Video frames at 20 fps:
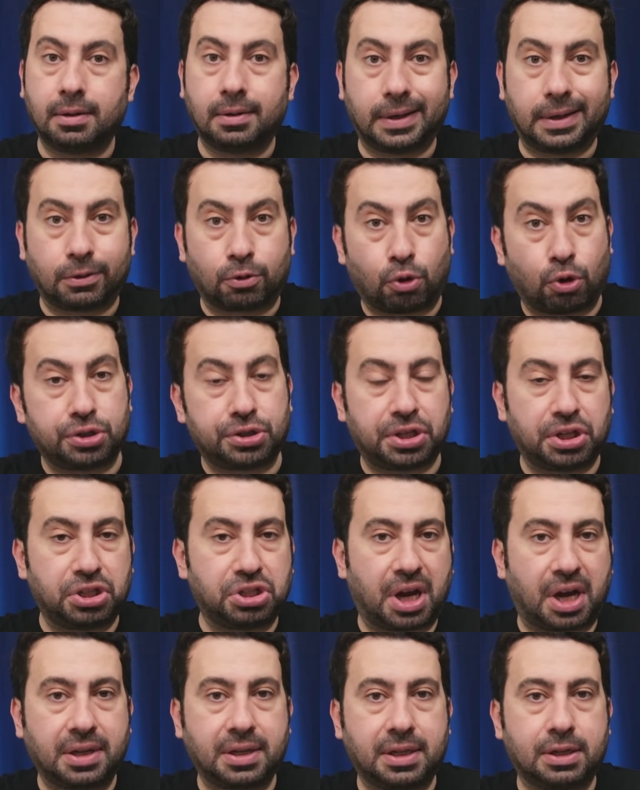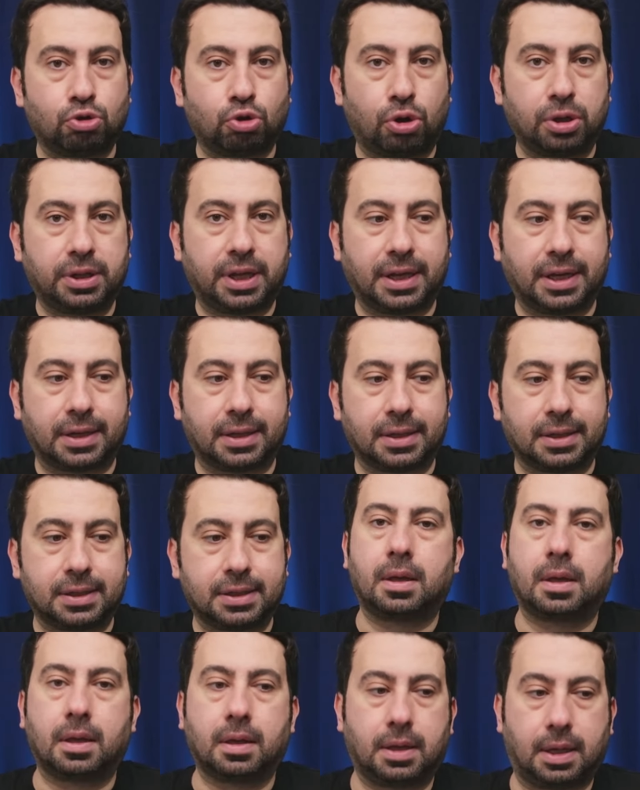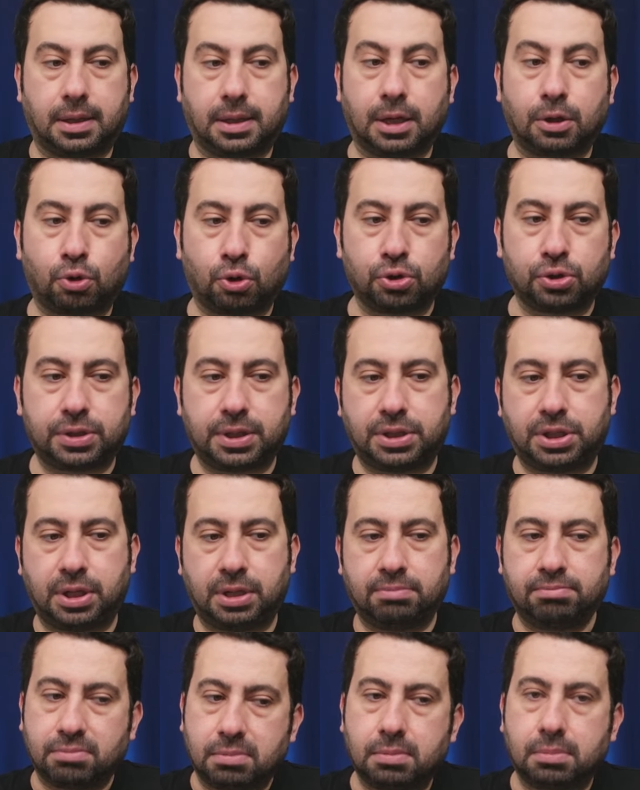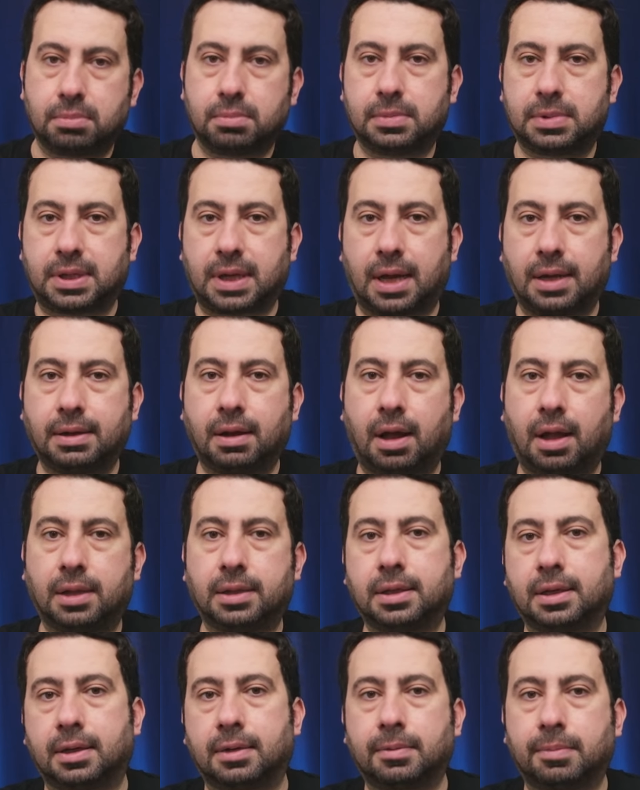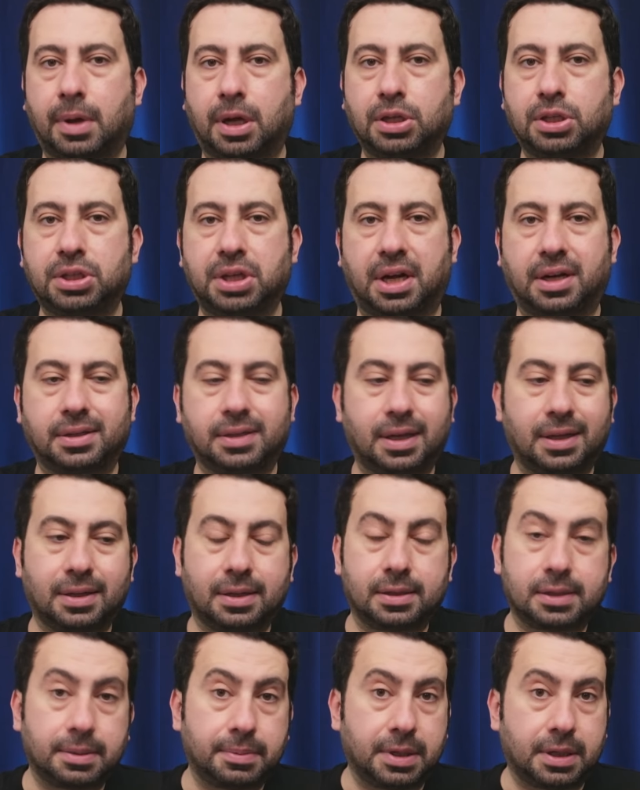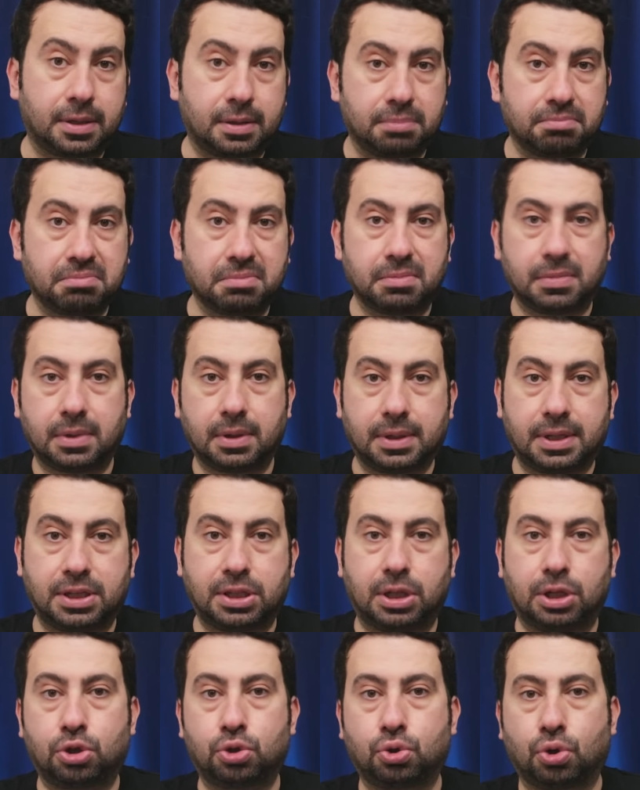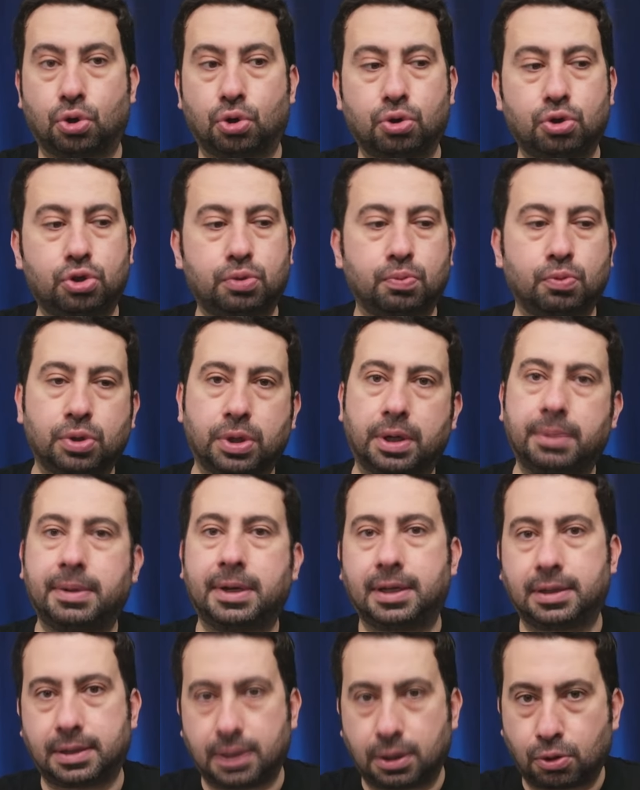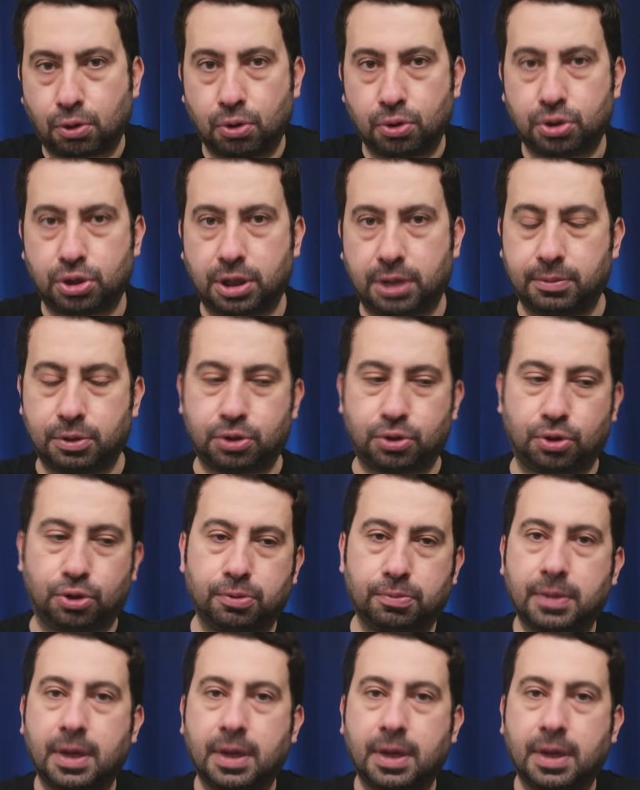Kostic hangi rolde yer alır ya da Kostic'in sahne aldığı maçlarda nasıl bir diziliş görürüz? Bunları birlikte konuşalım istiyorum.